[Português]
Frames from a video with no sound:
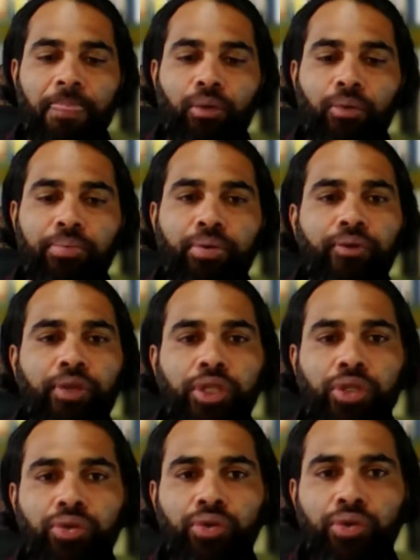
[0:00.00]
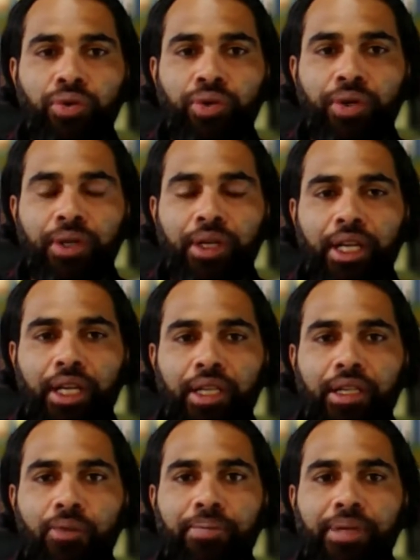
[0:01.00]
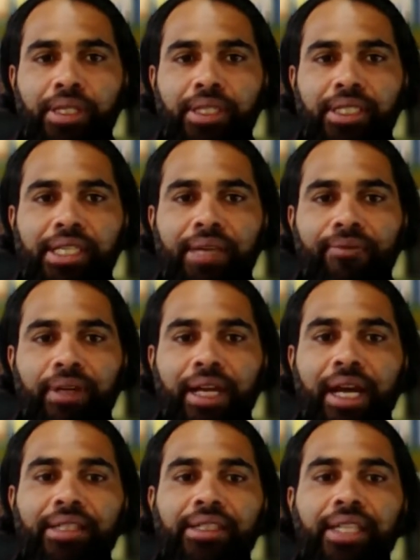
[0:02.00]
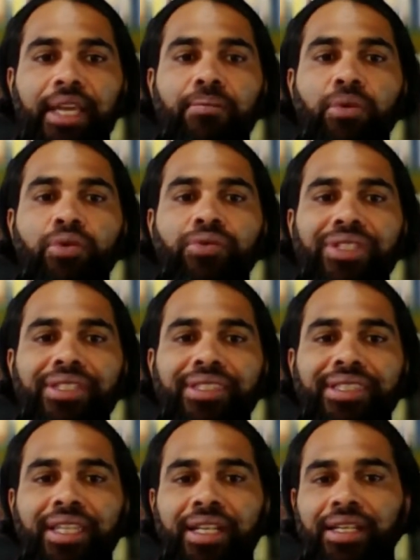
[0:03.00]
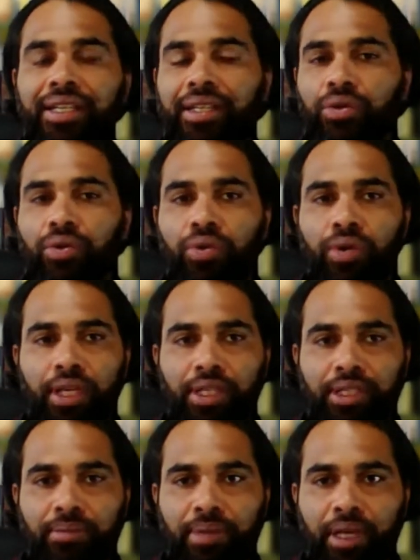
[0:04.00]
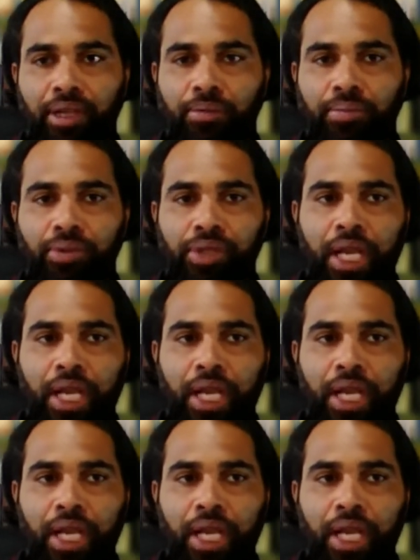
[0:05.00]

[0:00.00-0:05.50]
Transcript: o professor ele não precisa ficar demonstrando conhecimento para os